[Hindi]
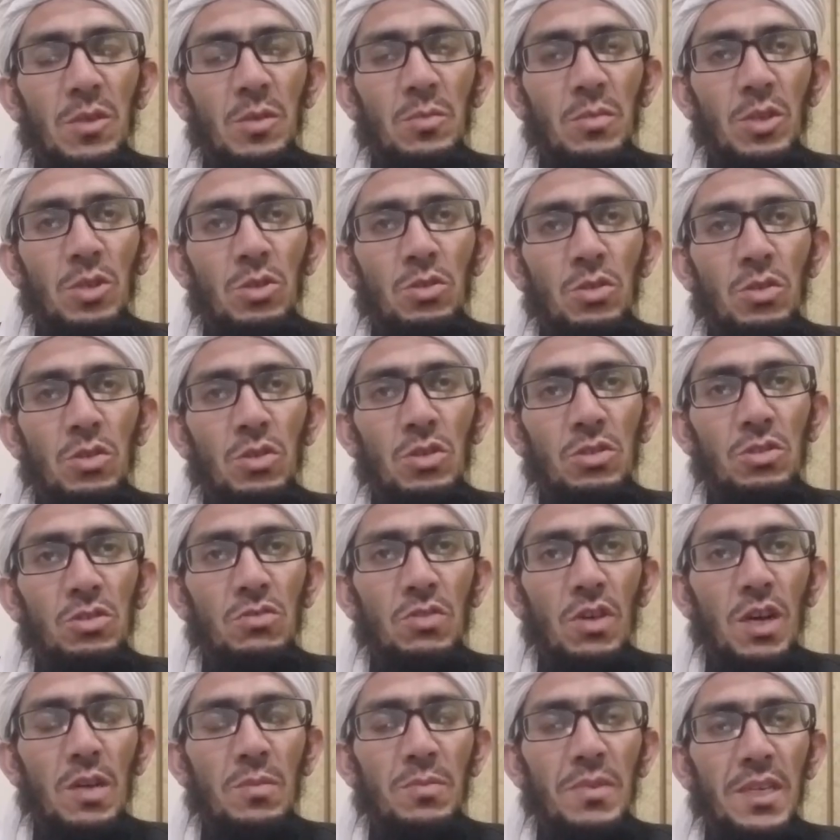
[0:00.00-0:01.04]
में दो और
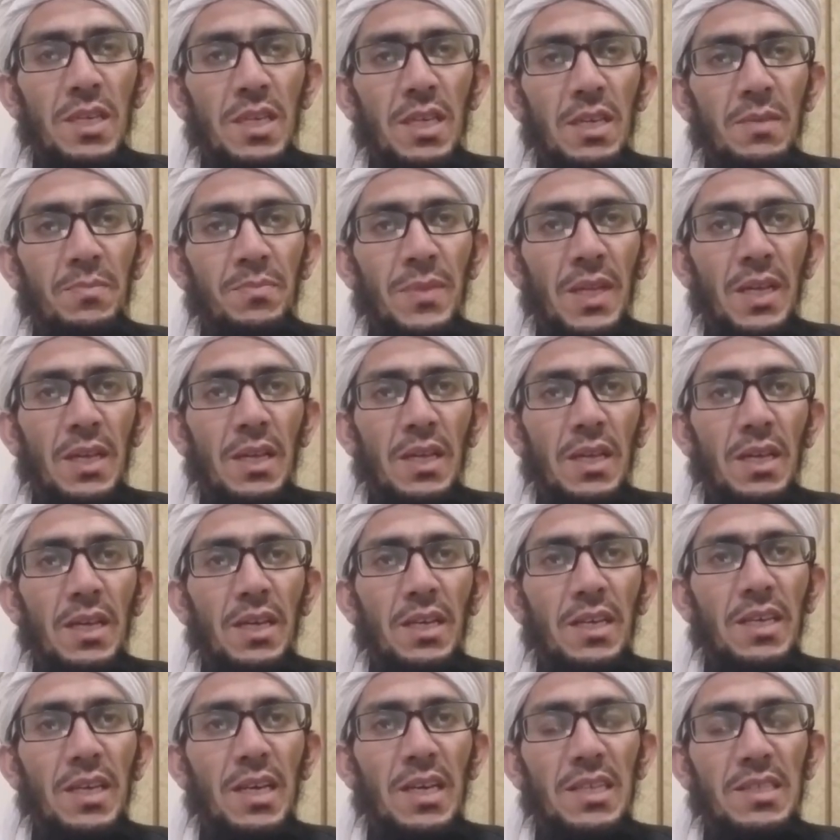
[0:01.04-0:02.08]
सवाल भी हैं
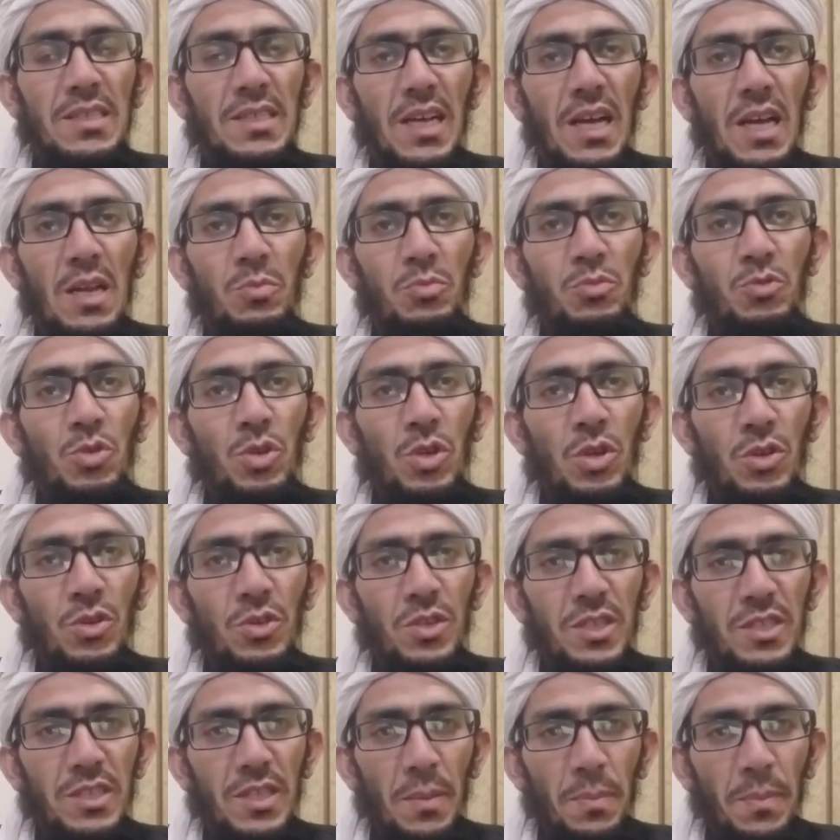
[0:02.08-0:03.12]
क्या साल पूरा
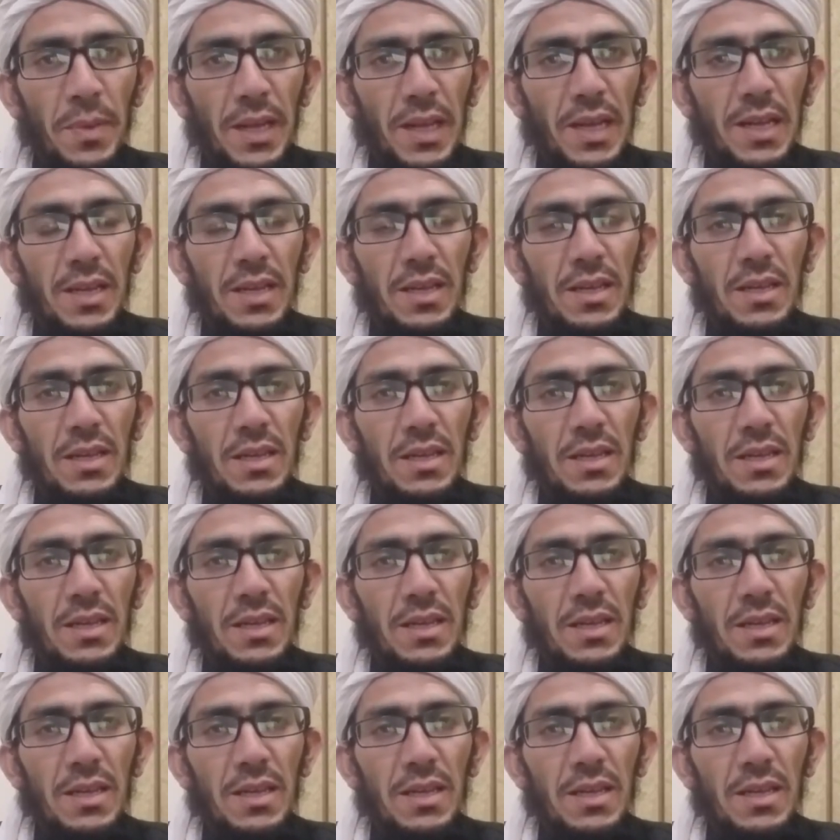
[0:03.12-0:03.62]
होने से पहले